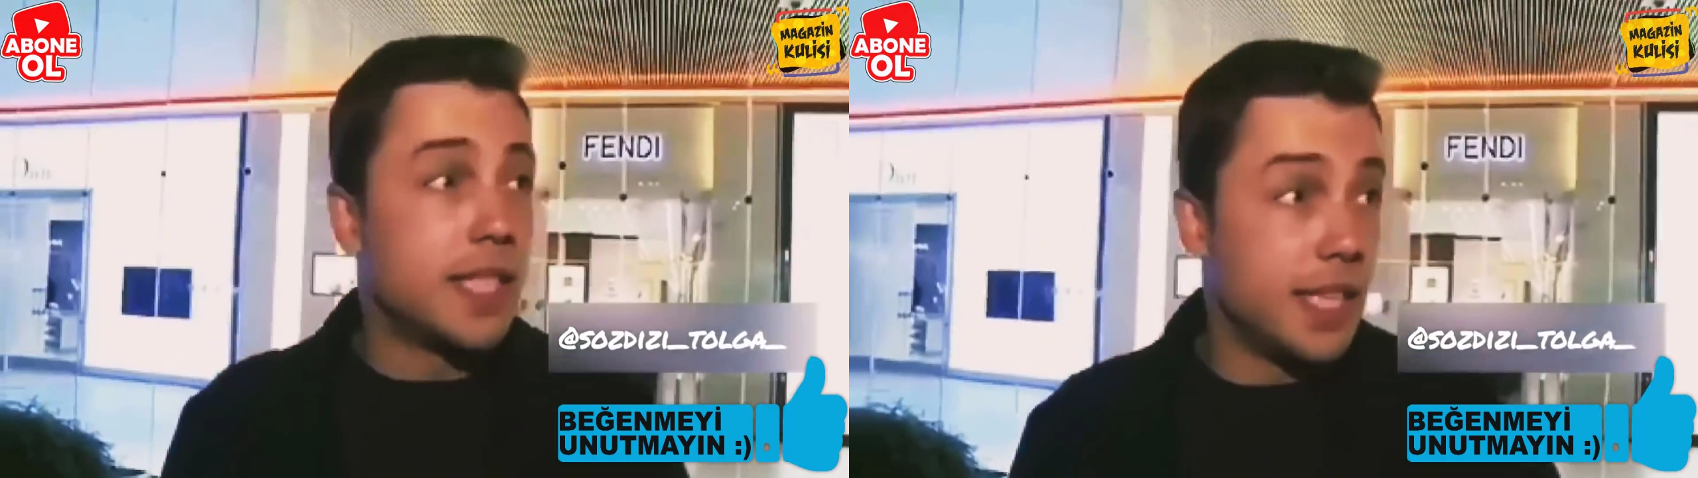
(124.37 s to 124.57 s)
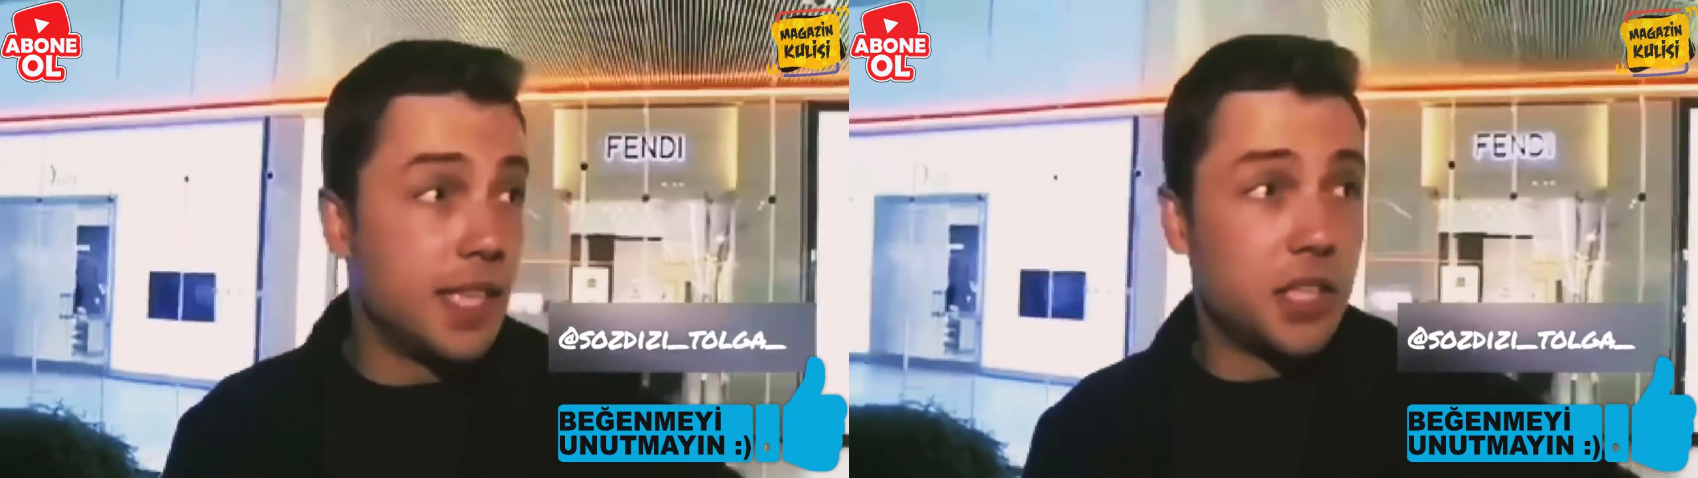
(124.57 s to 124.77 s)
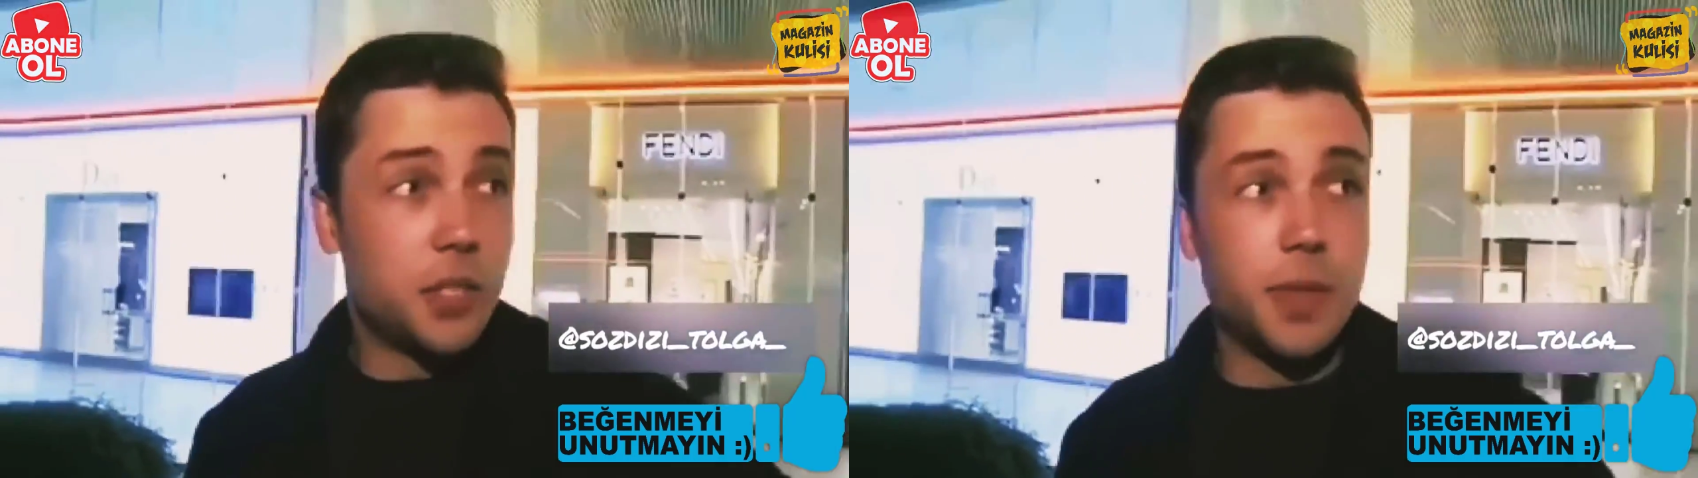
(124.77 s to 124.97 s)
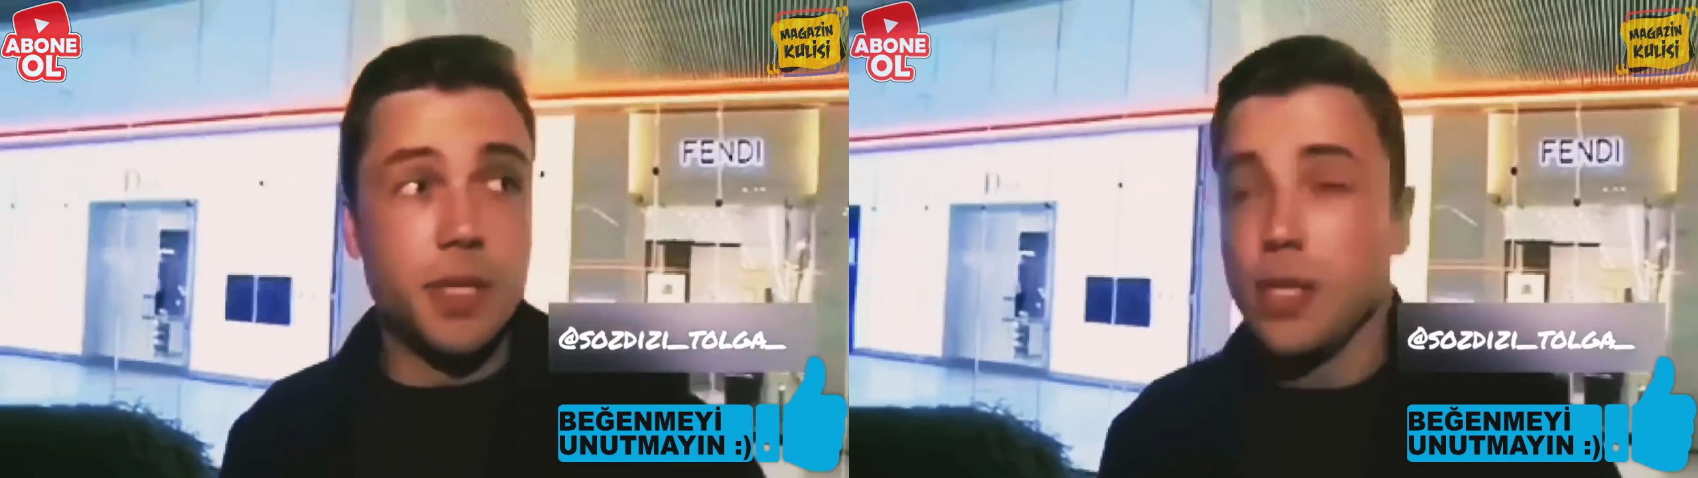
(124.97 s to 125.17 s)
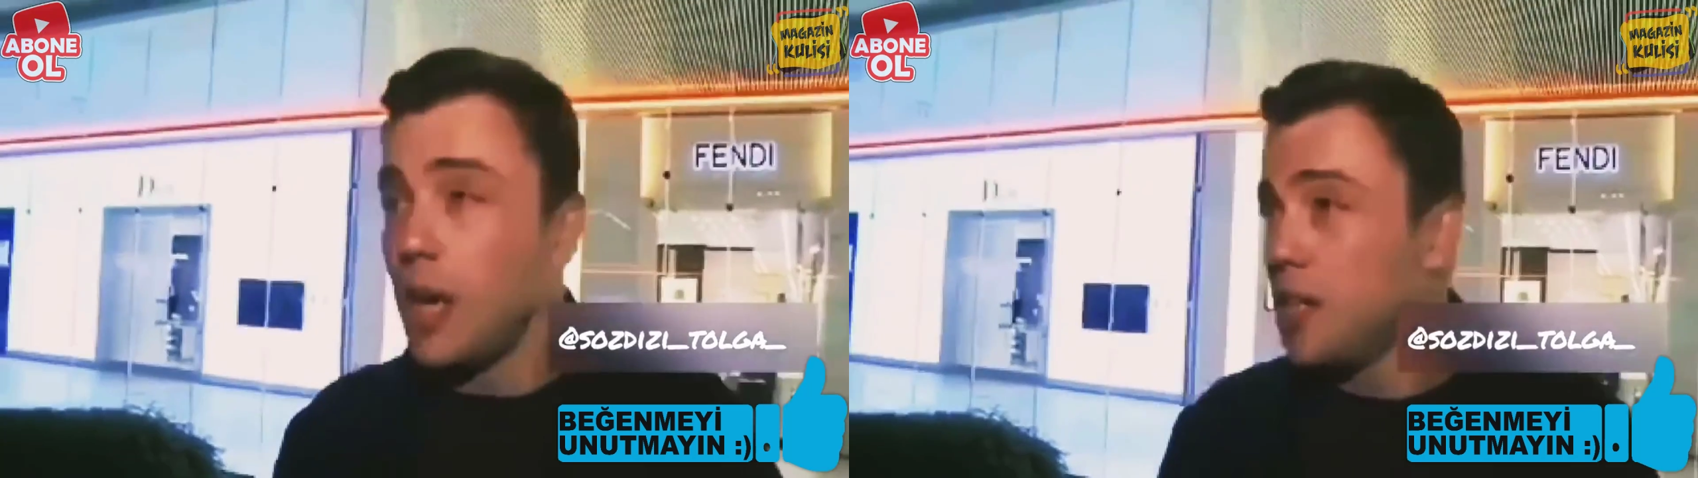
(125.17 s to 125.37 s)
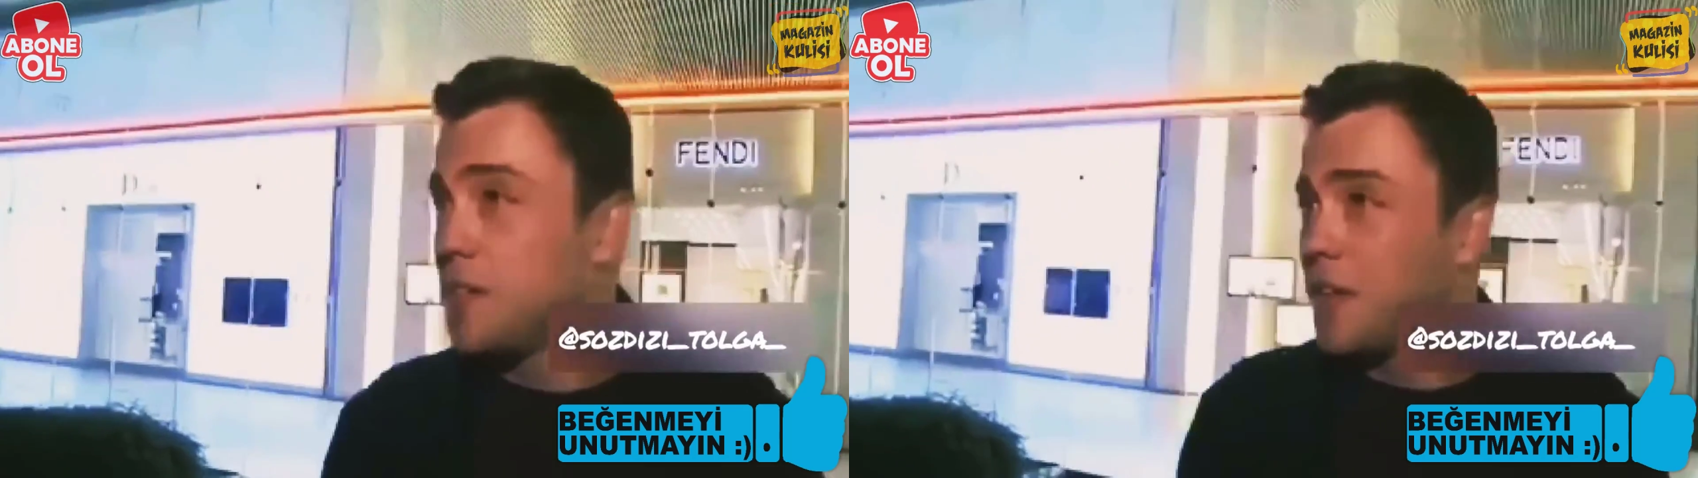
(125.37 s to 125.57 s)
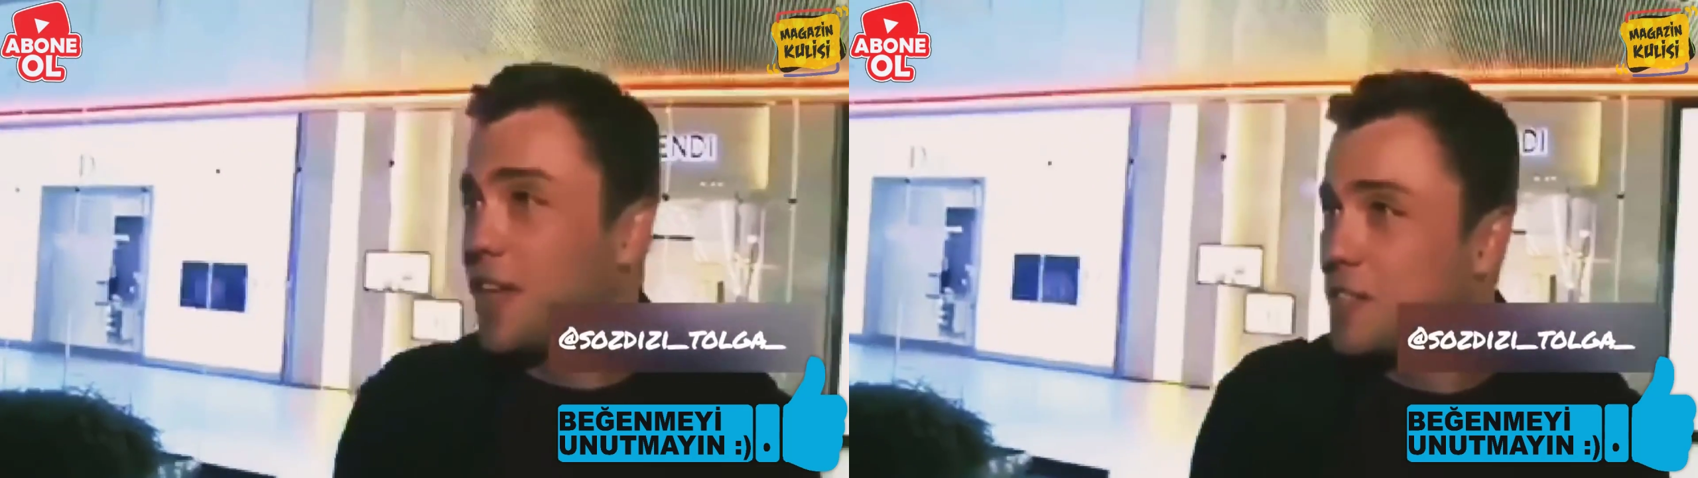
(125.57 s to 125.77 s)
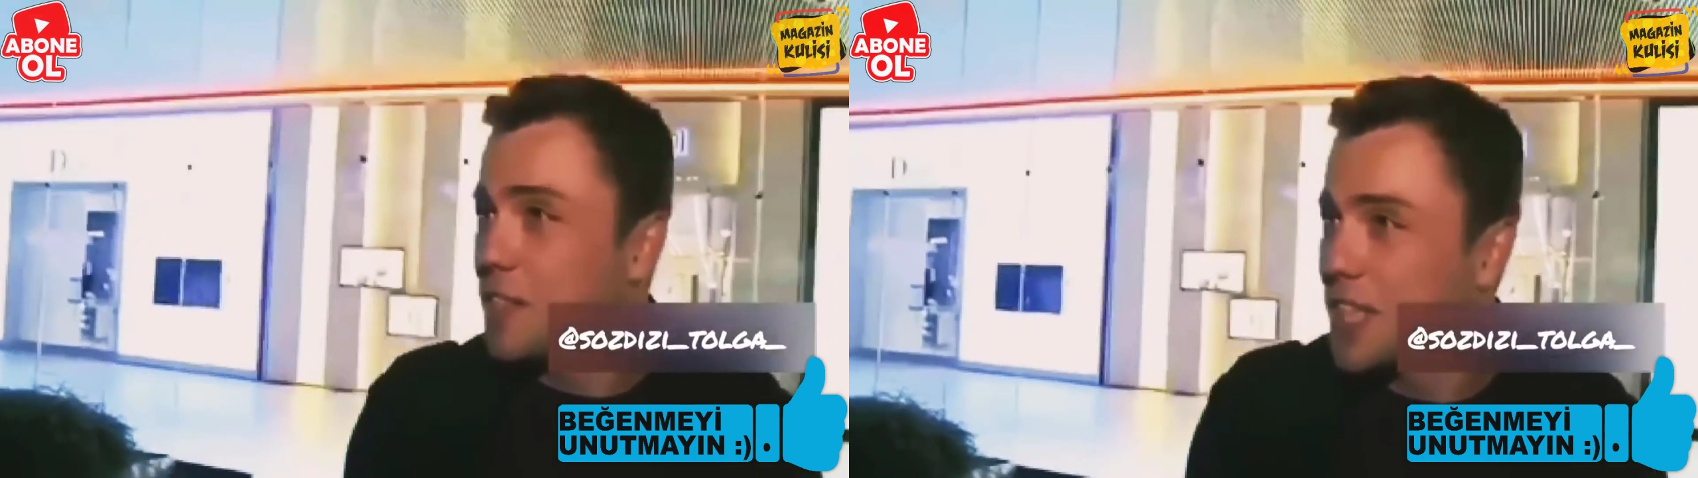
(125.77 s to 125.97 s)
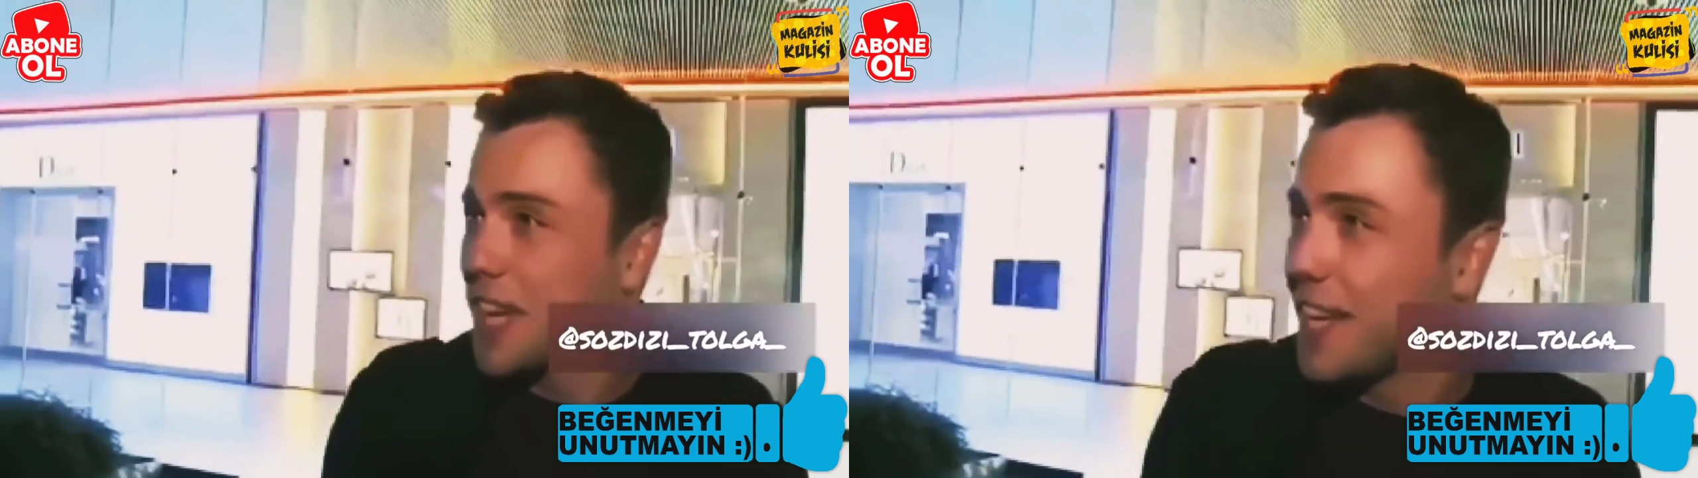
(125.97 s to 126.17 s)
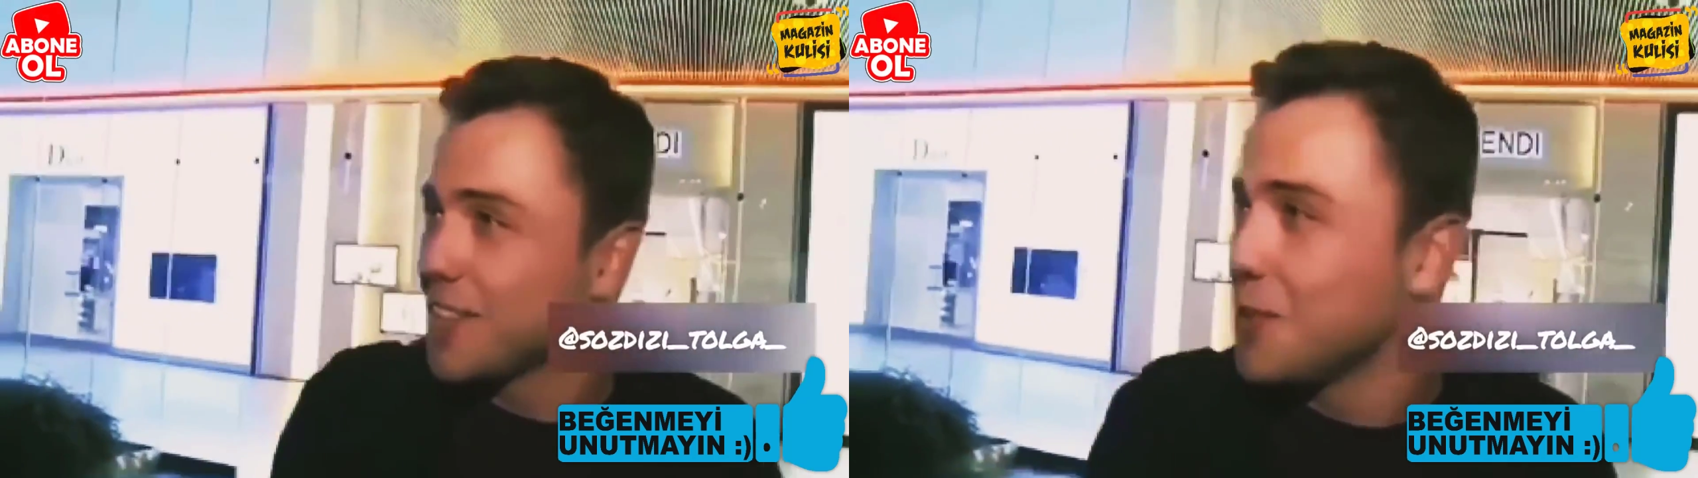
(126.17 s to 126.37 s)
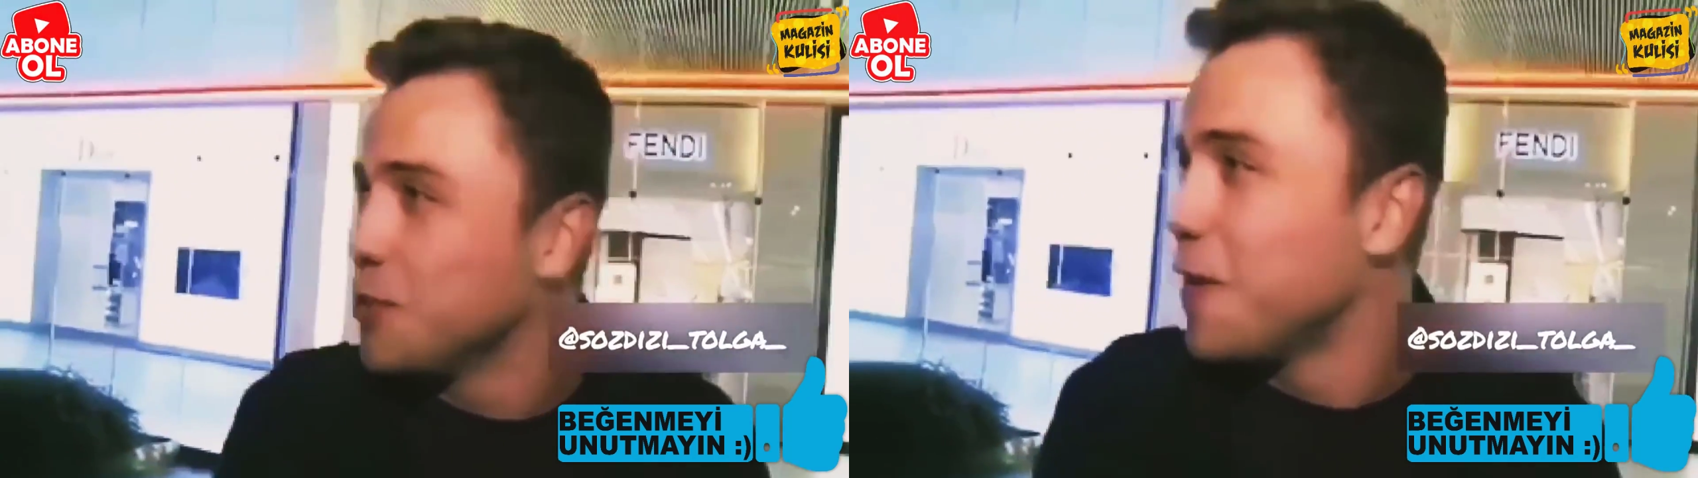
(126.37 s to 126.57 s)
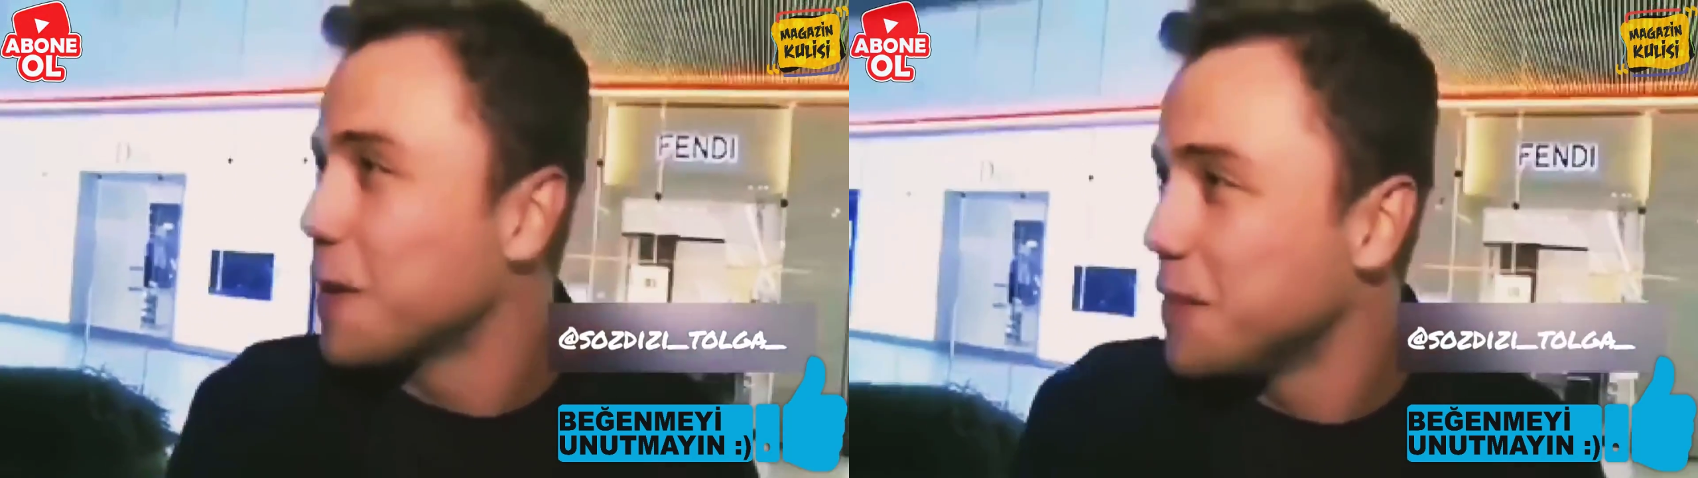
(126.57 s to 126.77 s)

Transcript: Stil danışmanı alış alışverişe geldik.